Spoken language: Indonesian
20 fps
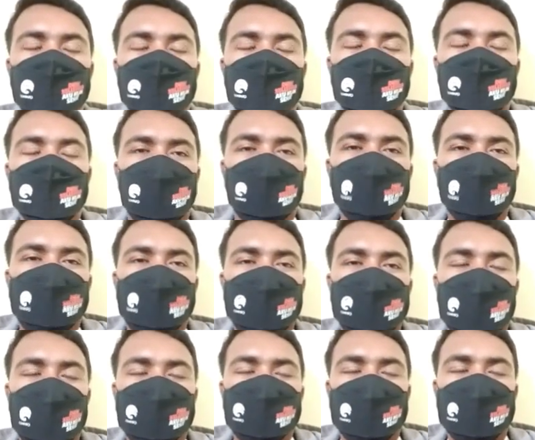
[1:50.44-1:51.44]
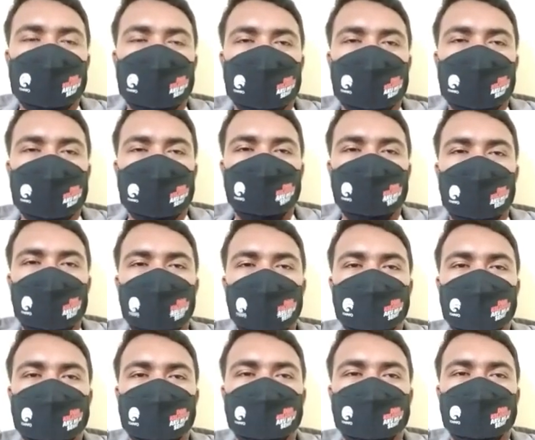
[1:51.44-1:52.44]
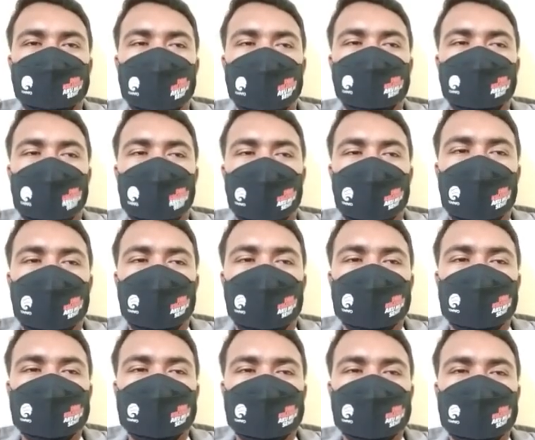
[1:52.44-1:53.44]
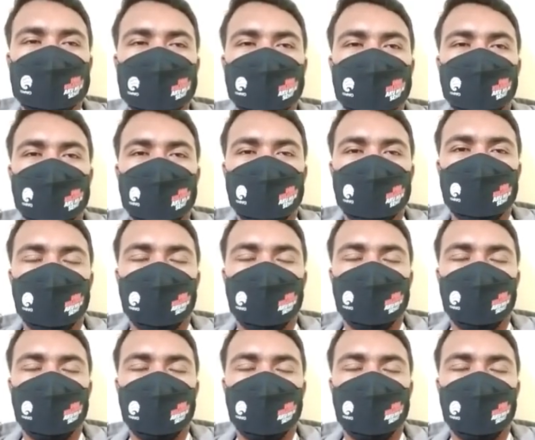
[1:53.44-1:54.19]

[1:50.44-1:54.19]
menurut penjelasan dari BM, BMKG kota Sorong